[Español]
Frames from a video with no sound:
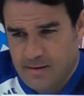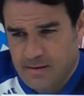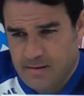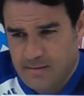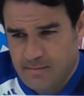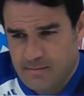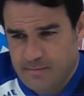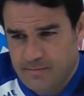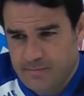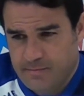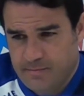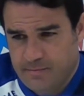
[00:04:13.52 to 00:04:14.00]

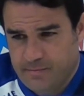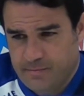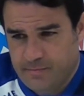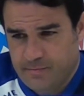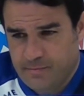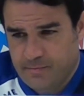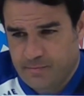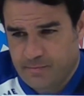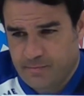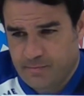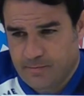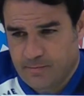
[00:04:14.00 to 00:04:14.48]
¿Te volver
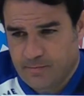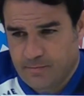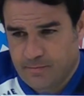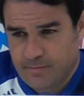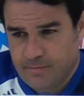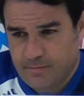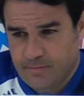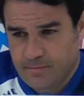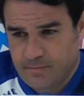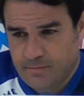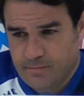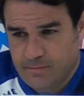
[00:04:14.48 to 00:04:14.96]
al
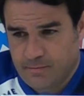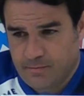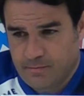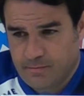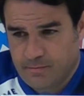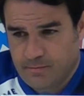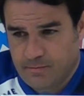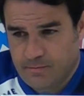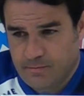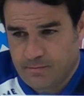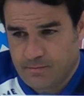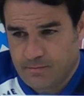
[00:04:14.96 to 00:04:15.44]

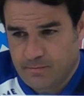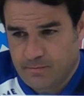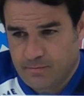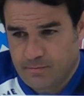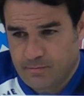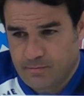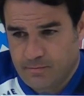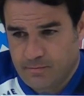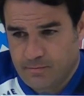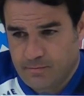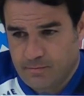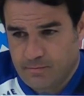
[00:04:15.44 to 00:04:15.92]
sistema
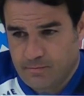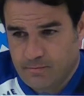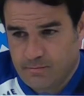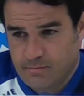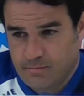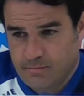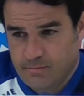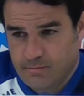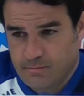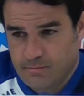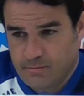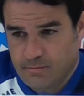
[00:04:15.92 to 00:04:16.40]

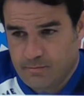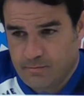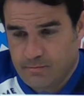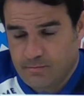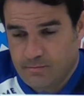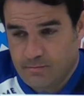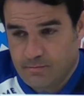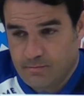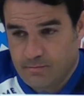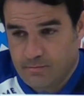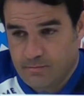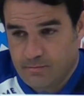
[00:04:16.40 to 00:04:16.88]
más eh,
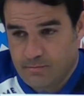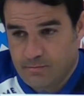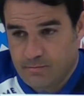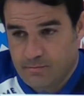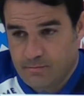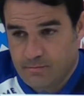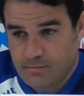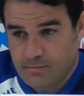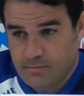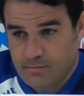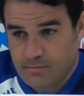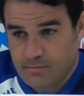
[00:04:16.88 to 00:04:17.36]
tradicional que
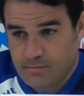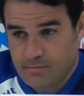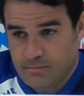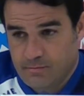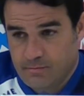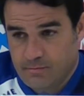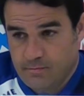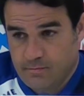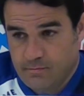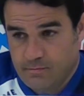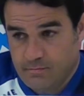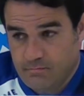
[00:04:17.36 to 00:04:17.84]

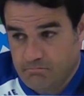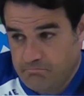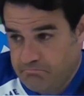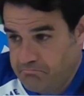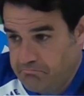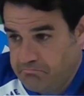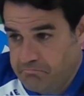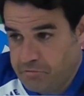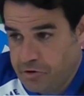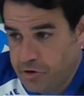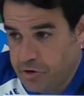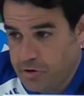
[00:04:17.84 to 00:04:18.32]

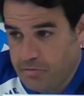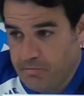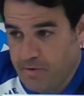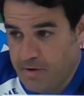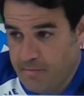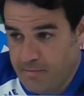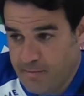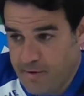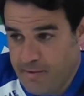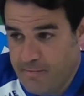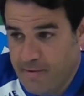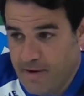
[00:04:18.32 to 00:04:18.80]
hemos Sí,
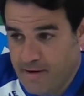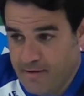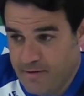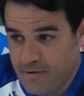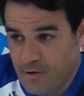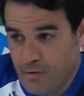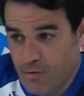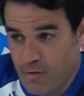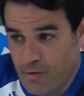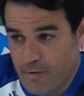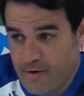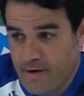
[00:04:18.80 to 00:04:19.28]
me
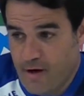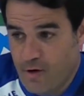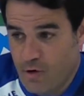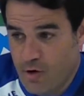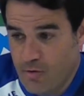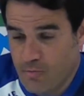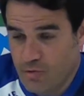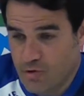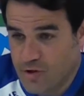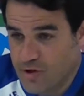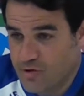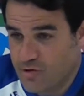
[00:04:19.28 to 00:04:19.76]
planteo volver a lo que
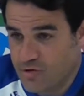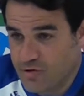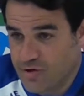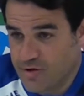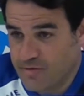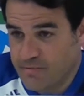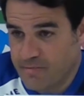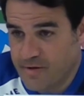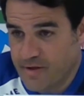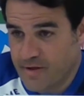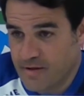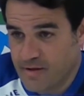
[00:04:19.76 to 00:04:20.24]
hemos hecho
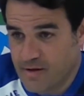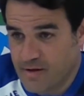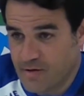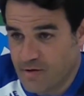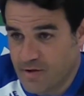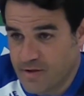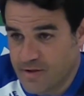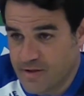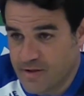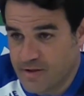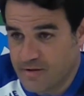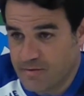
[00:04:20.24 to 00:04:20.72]
siempre, claro
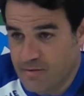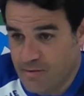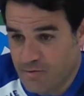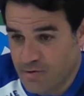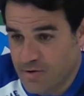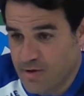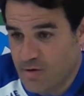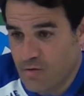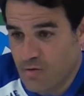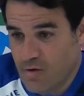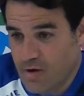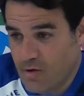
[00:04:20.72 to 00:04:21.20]
que sí, vamos
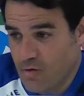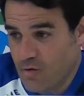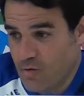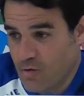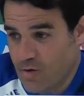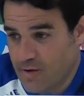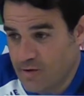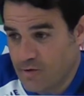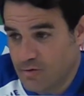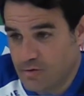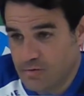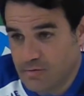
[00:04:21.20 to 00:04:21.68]
a jugar con
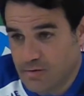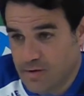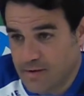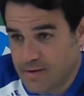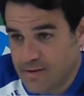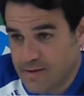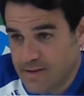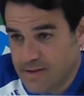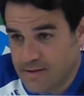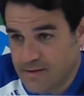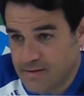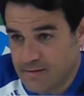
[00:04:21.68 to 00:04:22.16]
cuatro
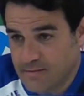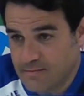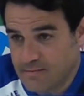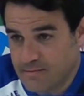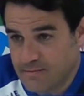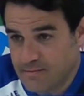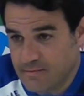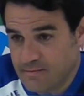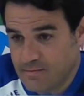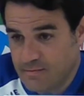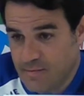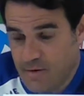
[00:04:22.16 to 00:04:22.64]
atrás
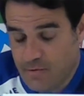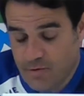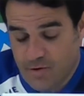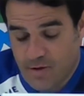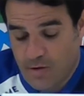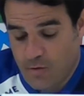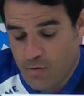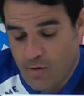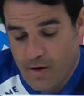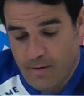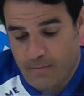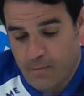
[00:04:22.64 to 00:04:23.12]
vamos a
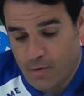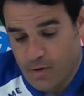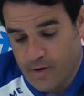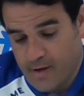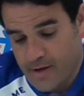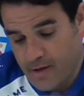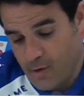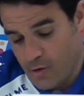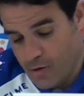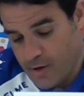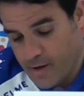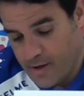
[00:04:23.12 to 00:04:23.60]
jugar porque
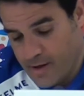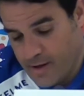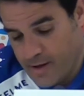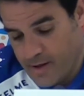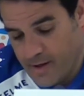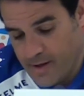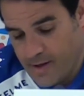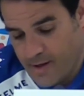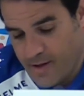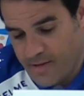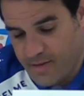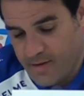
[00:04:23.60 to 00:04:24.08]
es lo
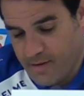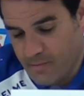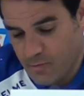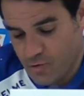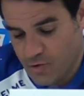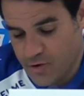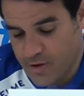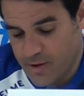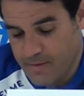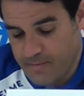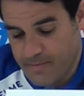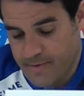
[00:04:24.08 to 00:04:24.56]
que
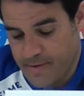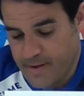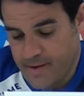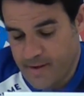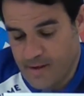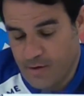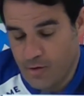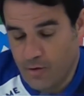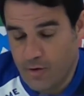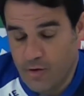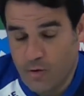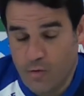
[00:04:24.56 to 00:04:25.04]
hacemos siempre.
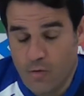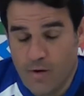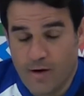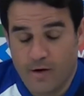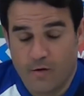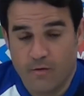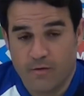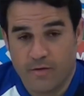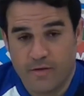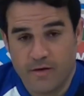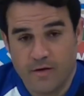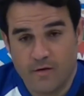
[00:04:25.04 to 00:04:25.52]
Lo de jugar
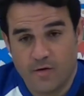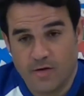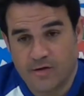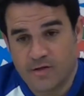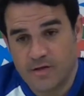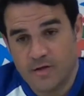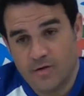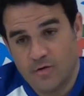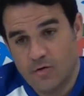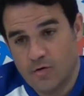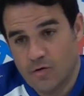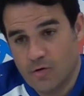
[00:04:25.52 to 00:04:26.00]
con cinco ha
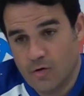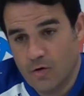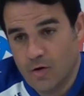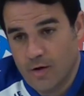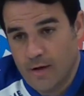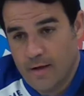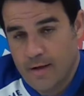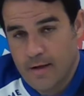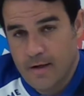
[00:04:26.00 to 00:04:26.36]
sido